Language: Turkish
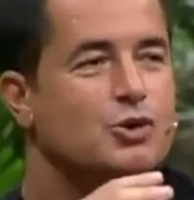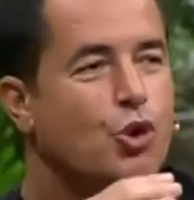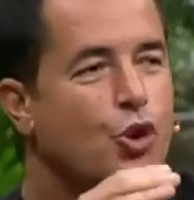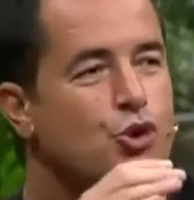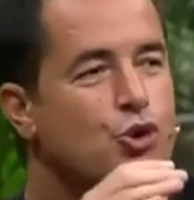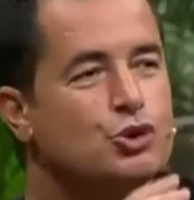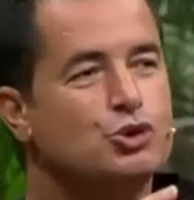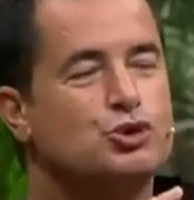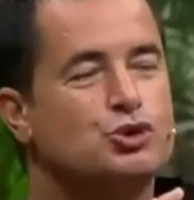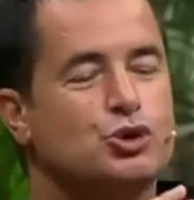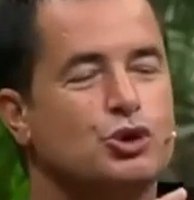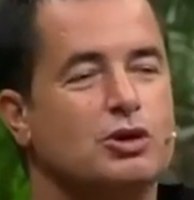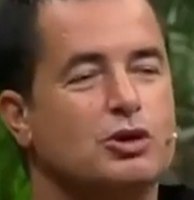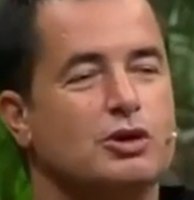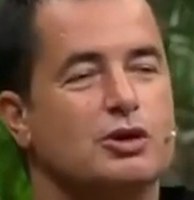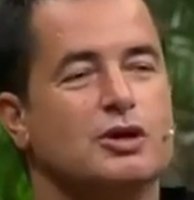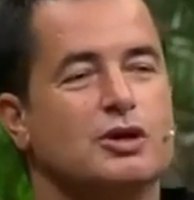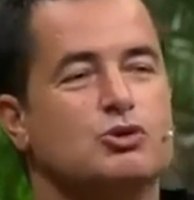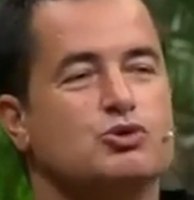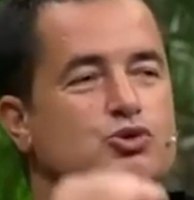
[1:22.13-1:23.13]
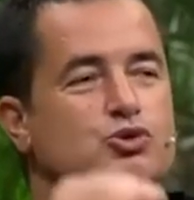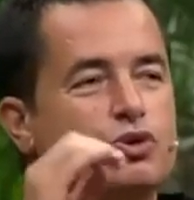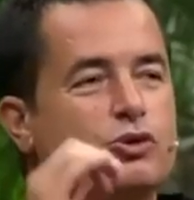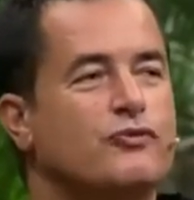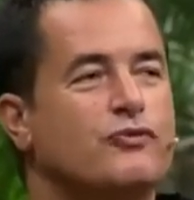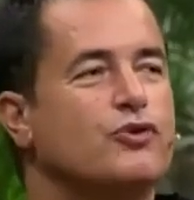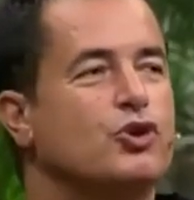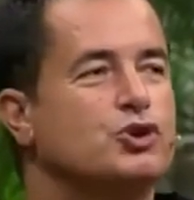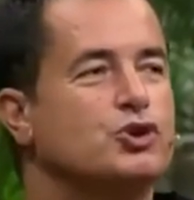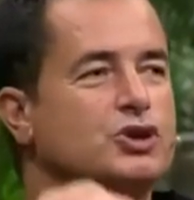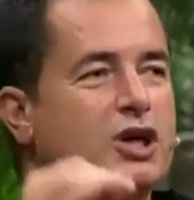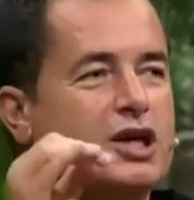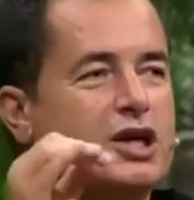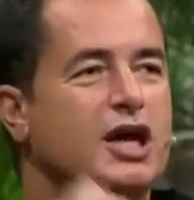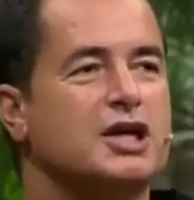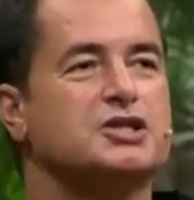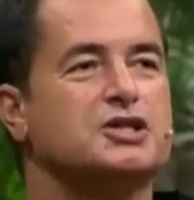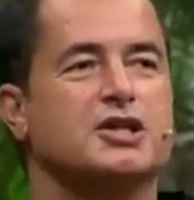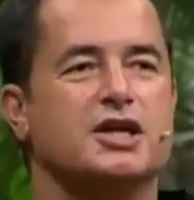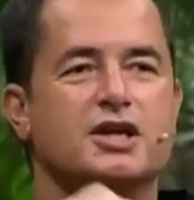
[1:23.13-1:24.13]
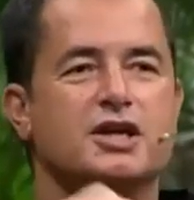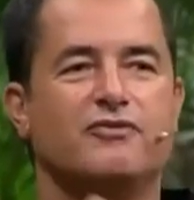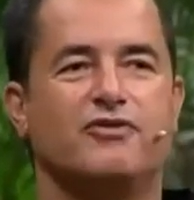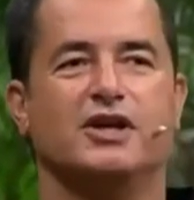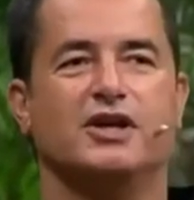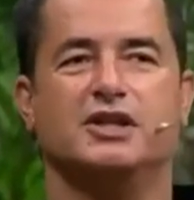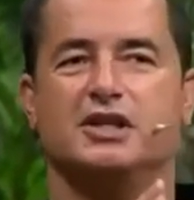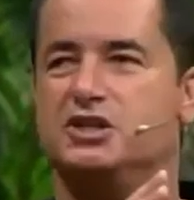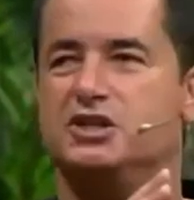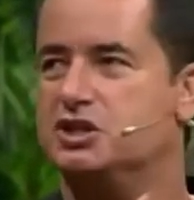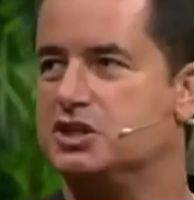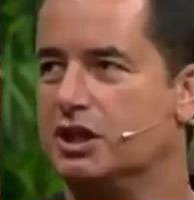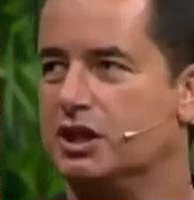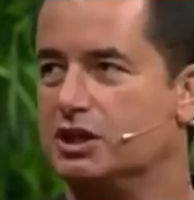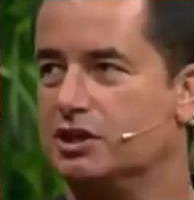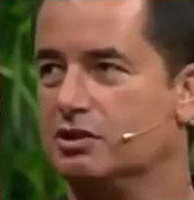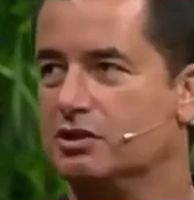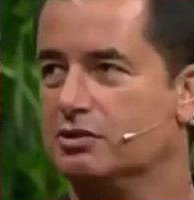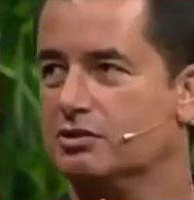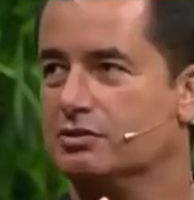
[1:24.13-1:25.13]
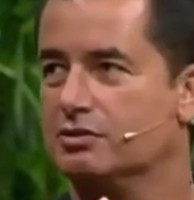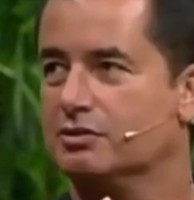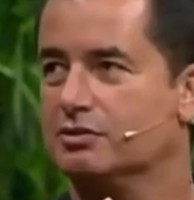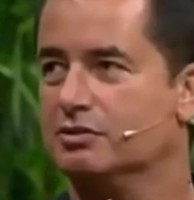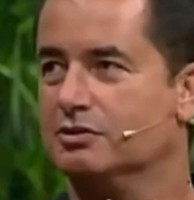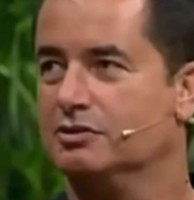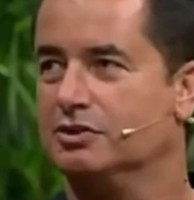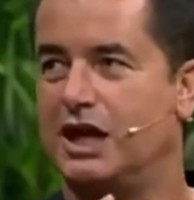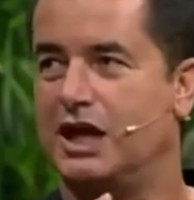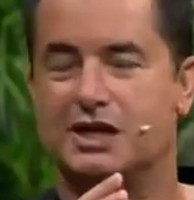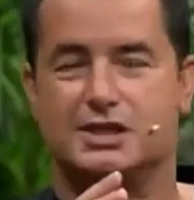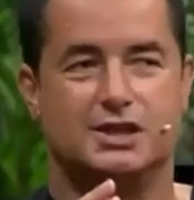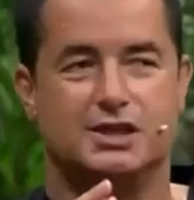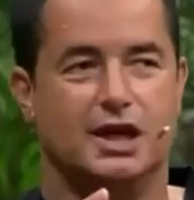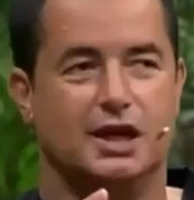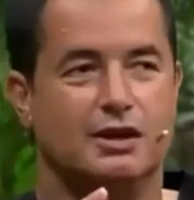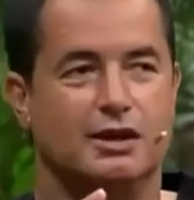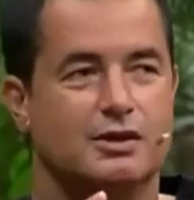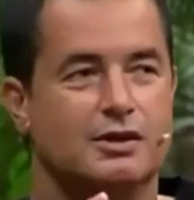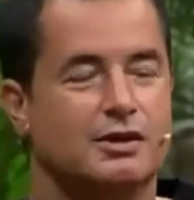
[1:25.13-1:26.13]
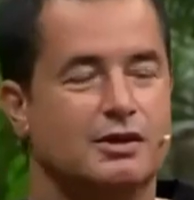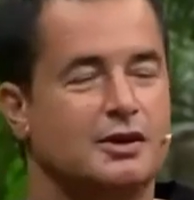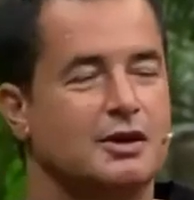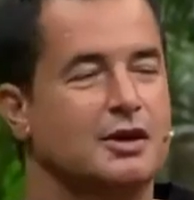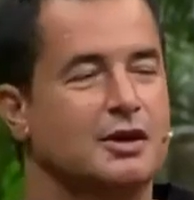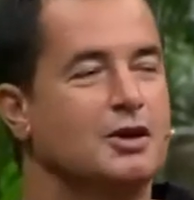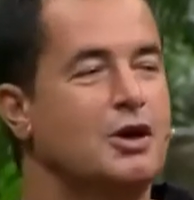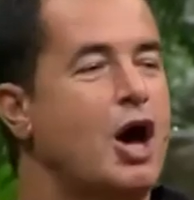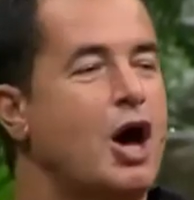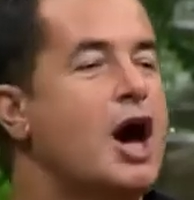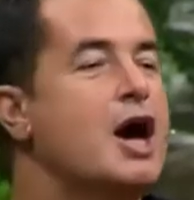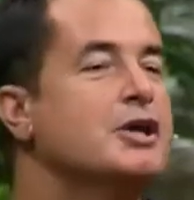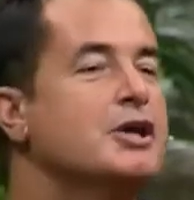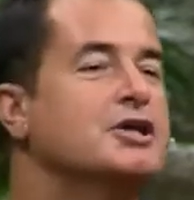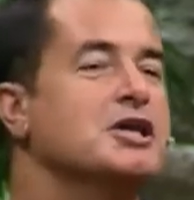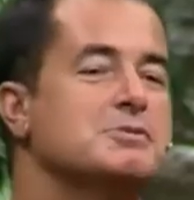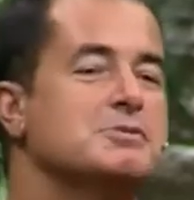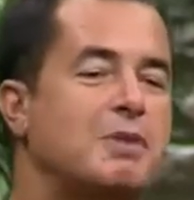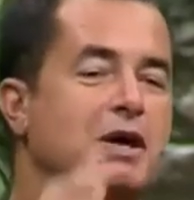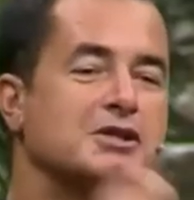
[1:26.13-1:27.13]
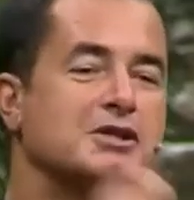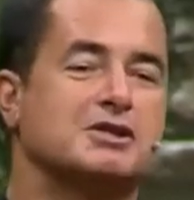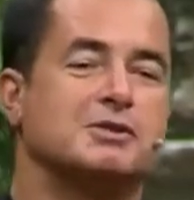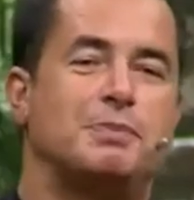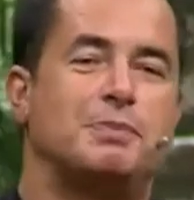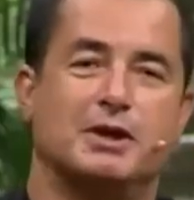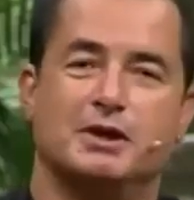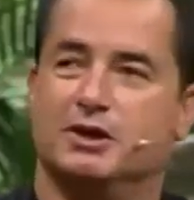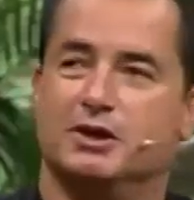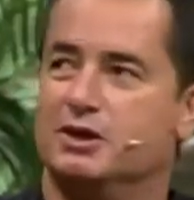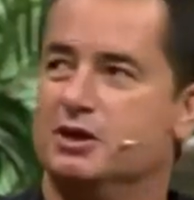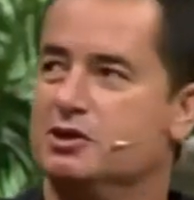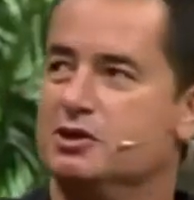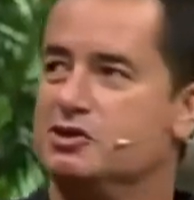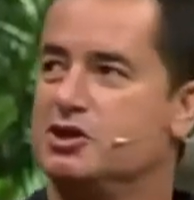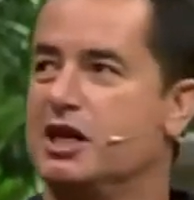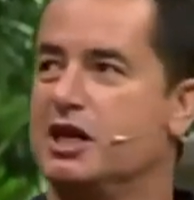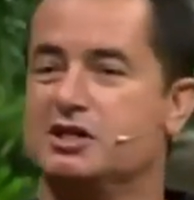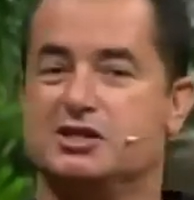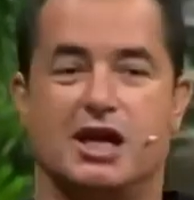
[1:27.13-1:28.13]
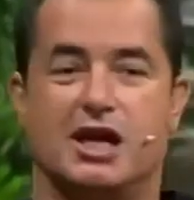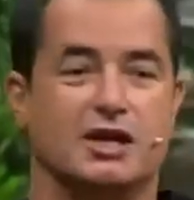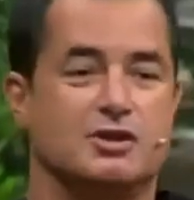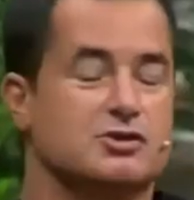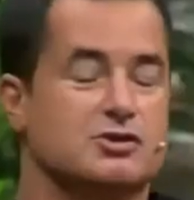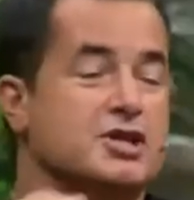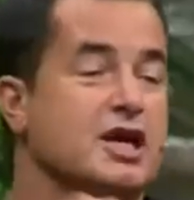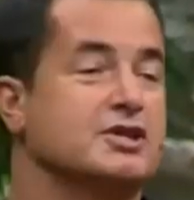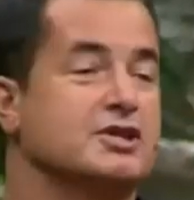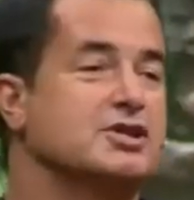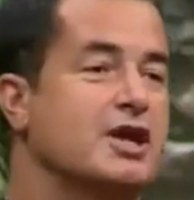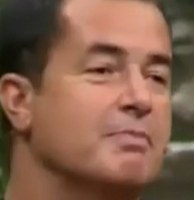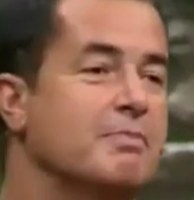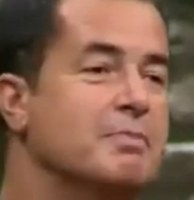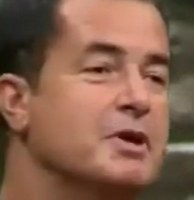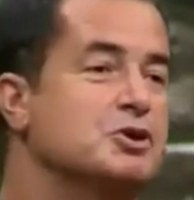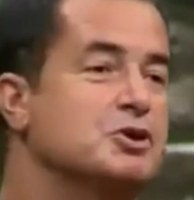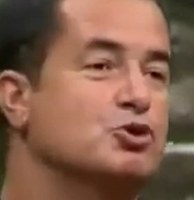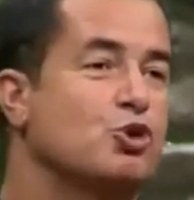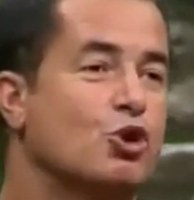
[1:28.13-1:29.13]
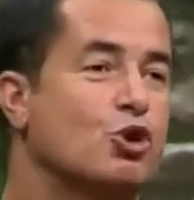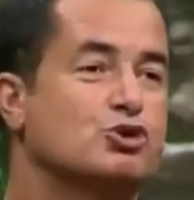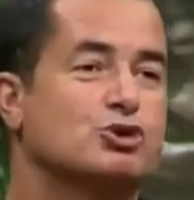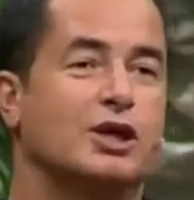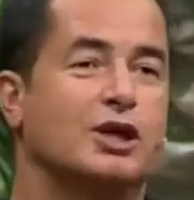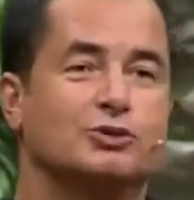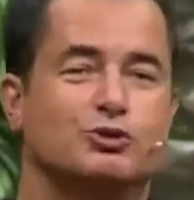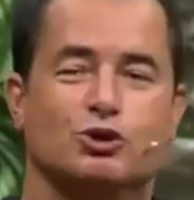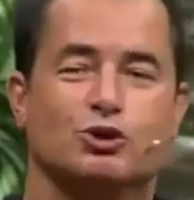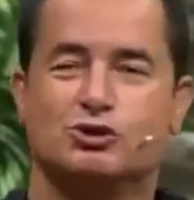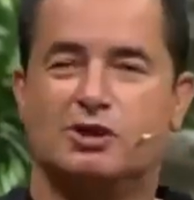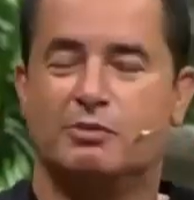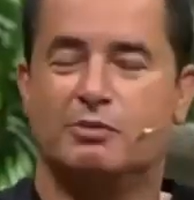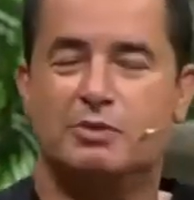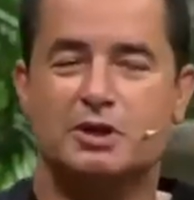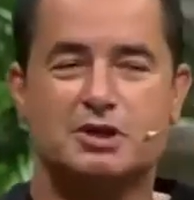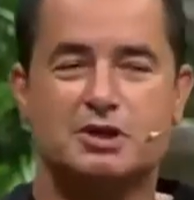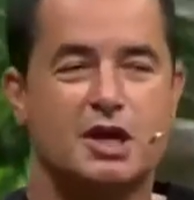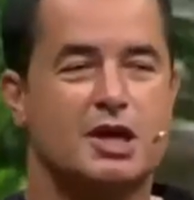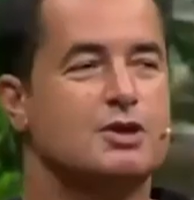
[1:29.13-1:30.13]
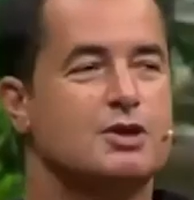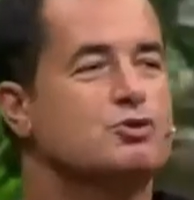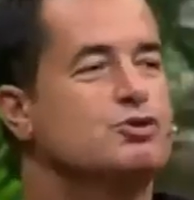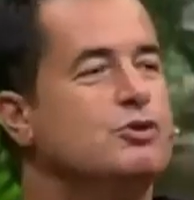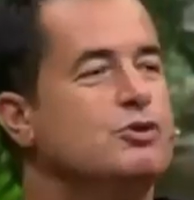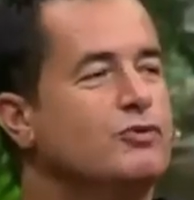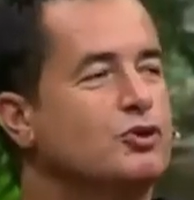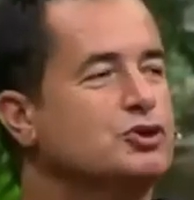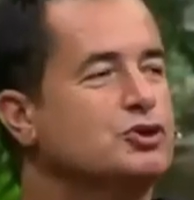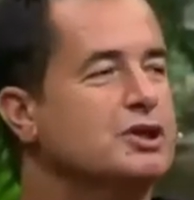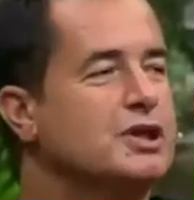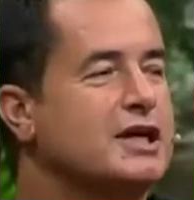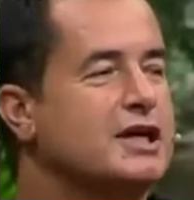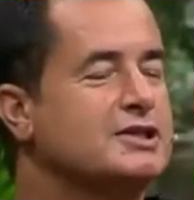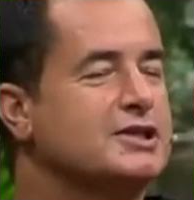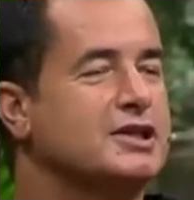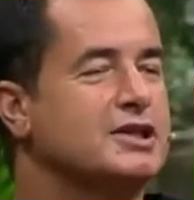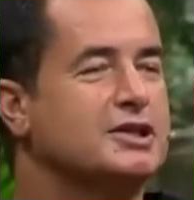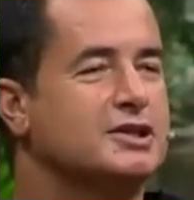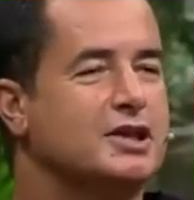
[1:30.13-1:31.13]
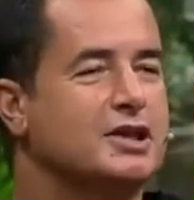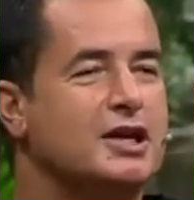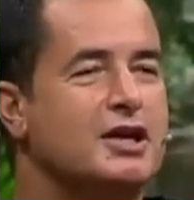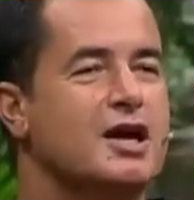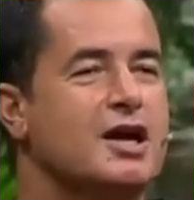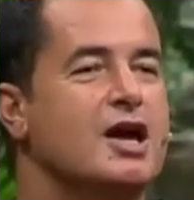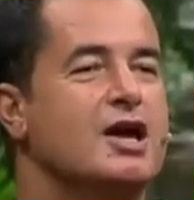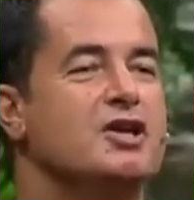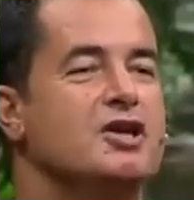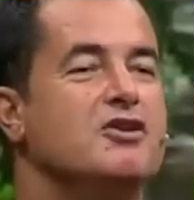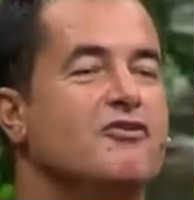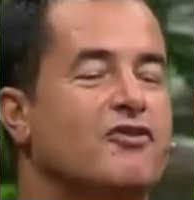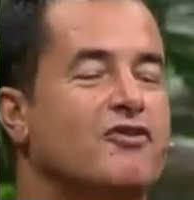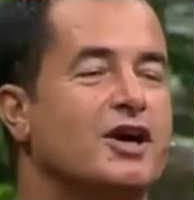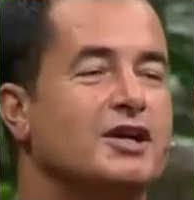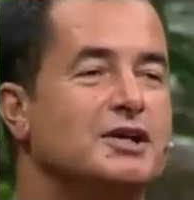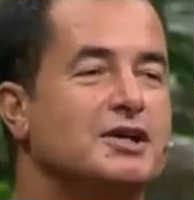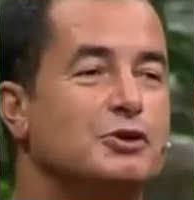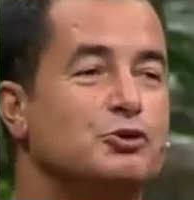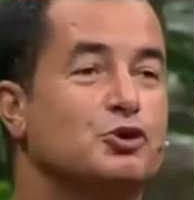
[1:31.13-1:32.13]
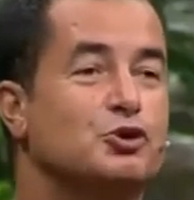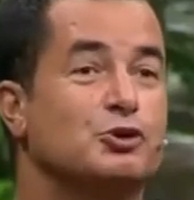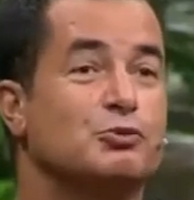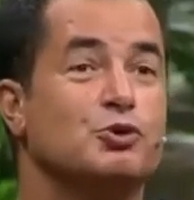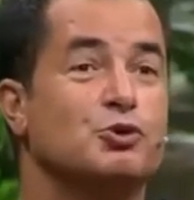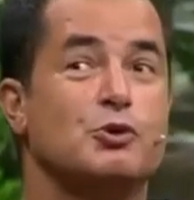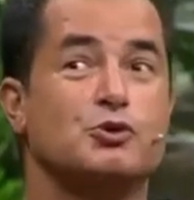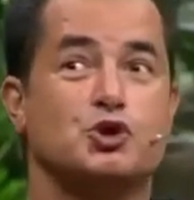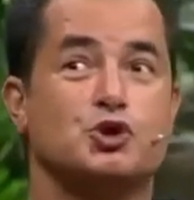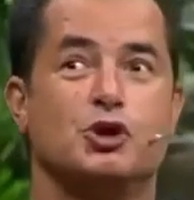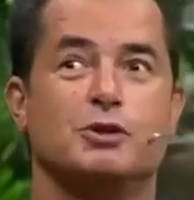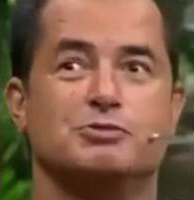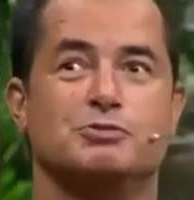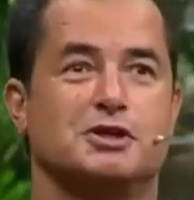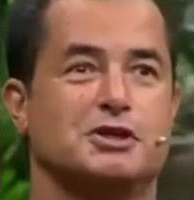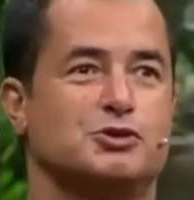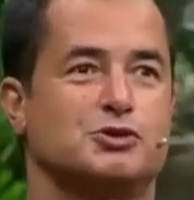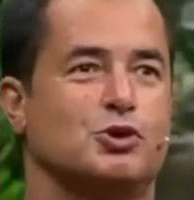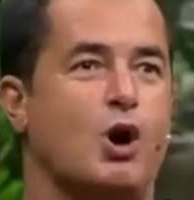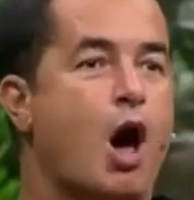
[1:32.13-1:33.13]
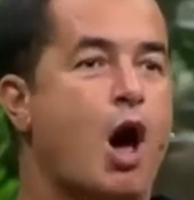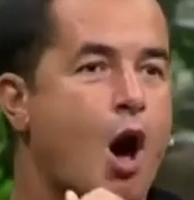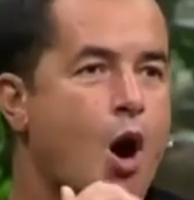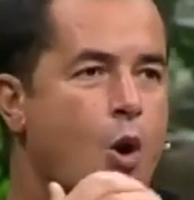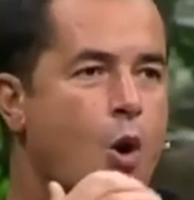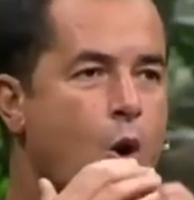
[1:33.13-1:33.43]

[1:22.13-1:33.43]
Oyun şu, Zülfü Hoca kaç kere ifade diyecek derste. Herkes bastı paraları 80, 85, 90, 95. Zülfü Hoca derse girdi. İfade ediyorum diyor şöyle bir ses çıkıyor.